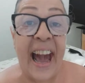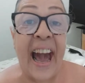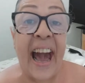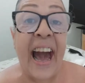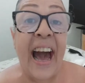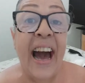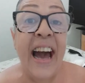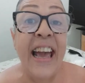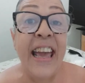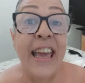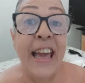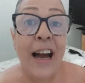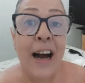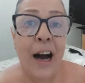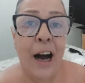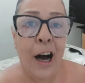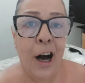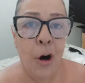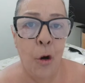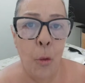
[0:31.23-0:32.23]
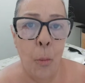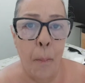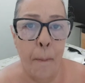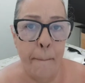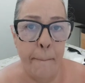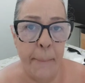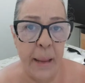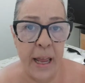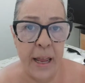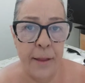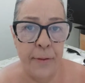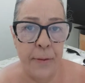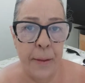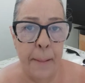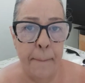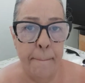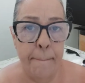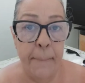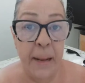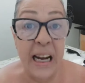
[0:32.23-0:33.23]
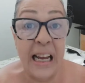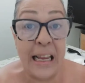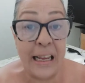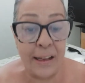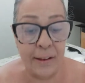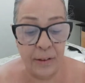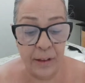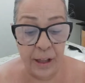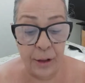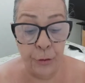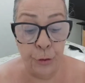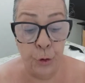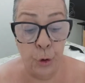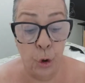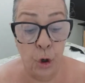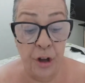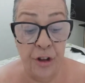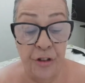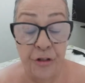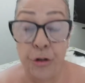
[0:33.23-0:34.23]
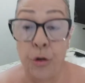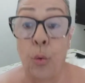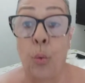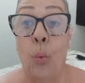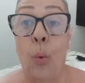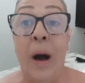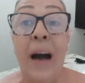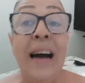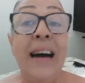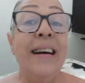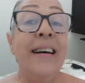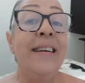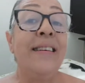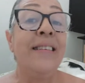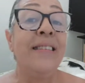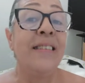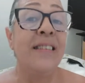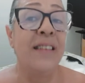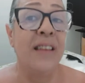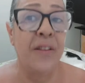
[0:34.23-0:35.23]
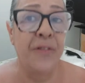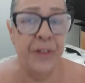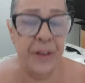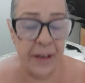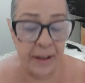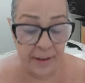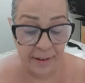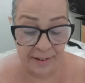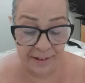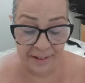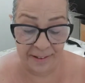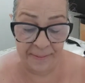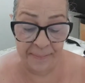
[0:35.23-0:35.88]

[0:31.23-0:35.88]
Rai Almeida, mãe de dois, quase de três.